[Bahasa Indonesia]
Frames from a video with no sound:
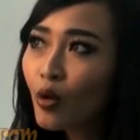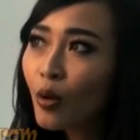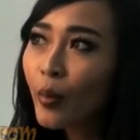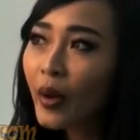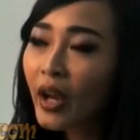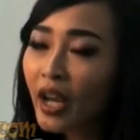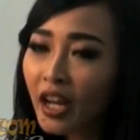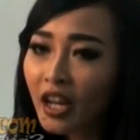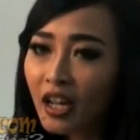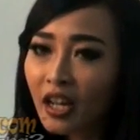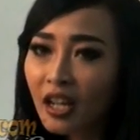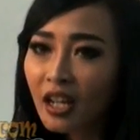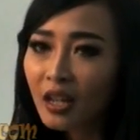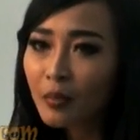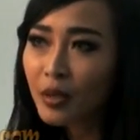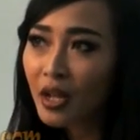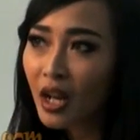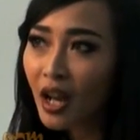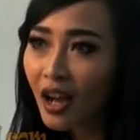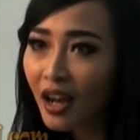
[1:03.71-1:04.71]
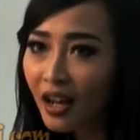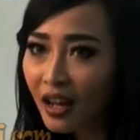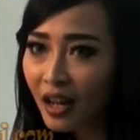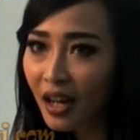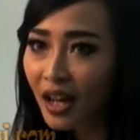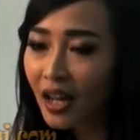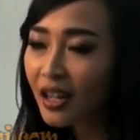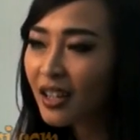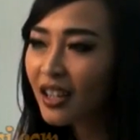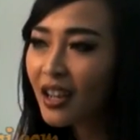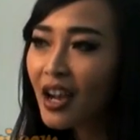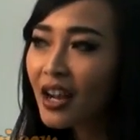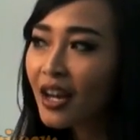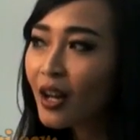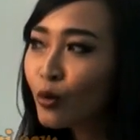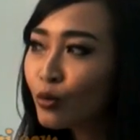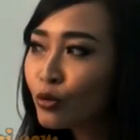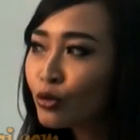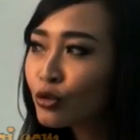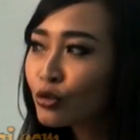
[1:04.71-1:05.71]
gue pengen bilang keren nggak
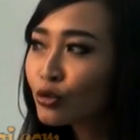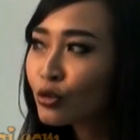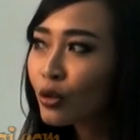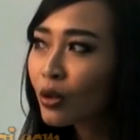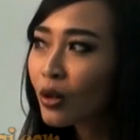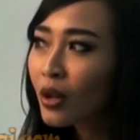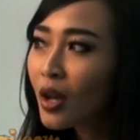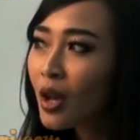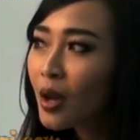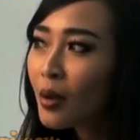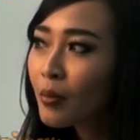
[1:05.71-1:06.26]
ada unsur